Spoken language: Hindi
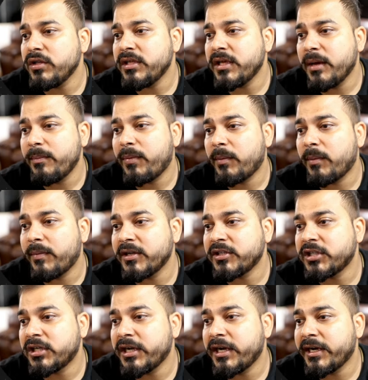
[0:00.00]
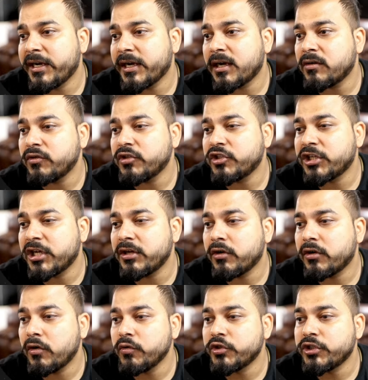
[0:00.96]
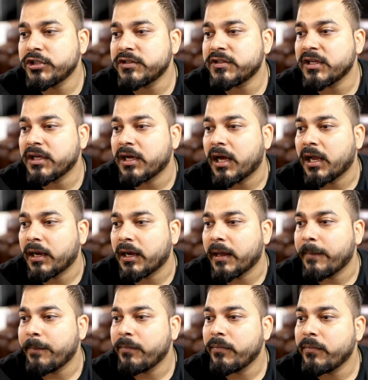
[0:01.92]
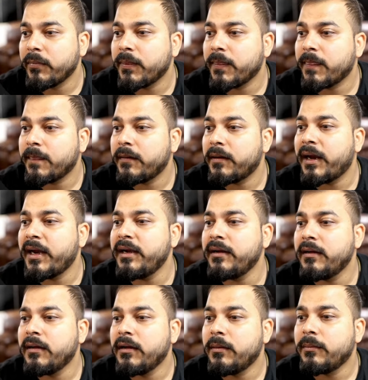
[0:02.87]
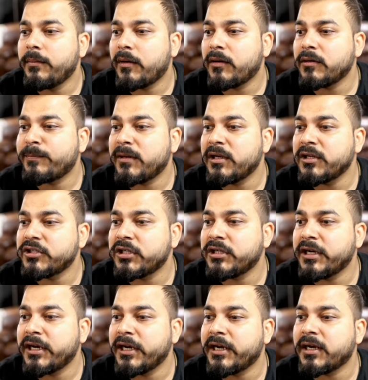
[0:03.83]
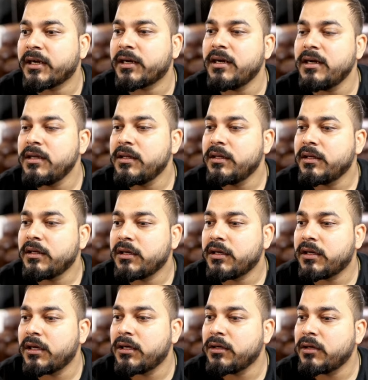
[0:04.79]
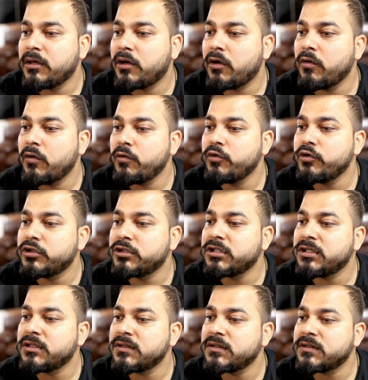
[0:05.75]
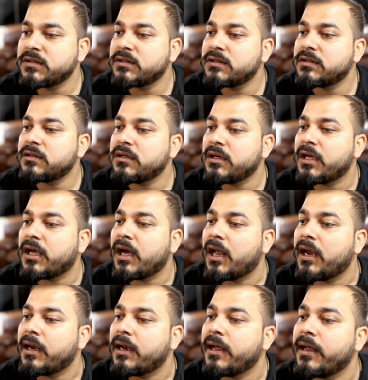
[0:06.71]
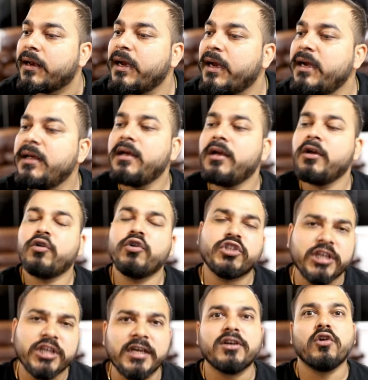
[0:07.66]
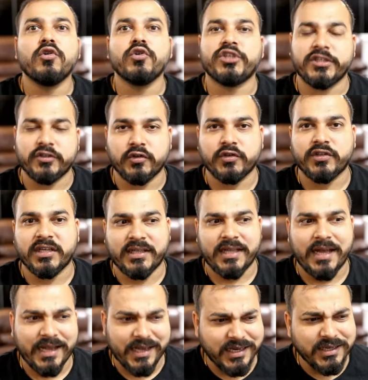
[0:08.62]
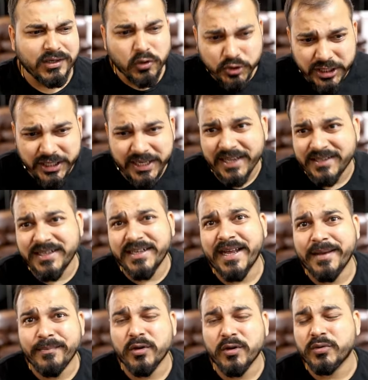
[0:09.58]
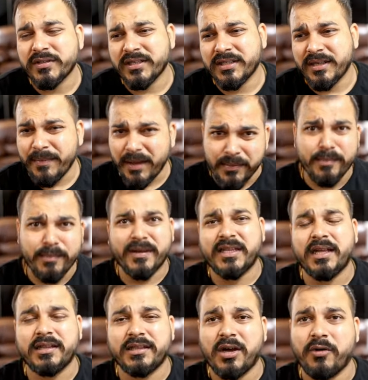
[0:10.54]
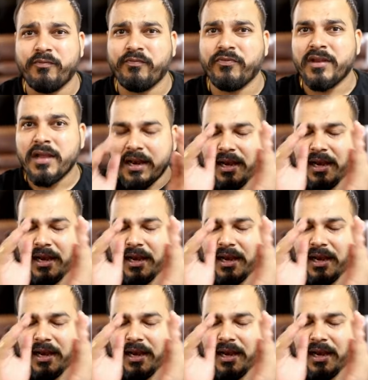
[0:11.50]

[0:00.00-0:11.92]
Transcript: को ये पॉपुलेशन डेटा का कुछ कंक्लूजन्स निकालना है राइट पॉपुलेशन डेटा का कंक्लूजन्स निकालना है राइट right? कुछ कंक्लूजन हो सकता है कंक्लूजन कैसे टाइप के हो सकते हैं मैं अभी बताता हूँ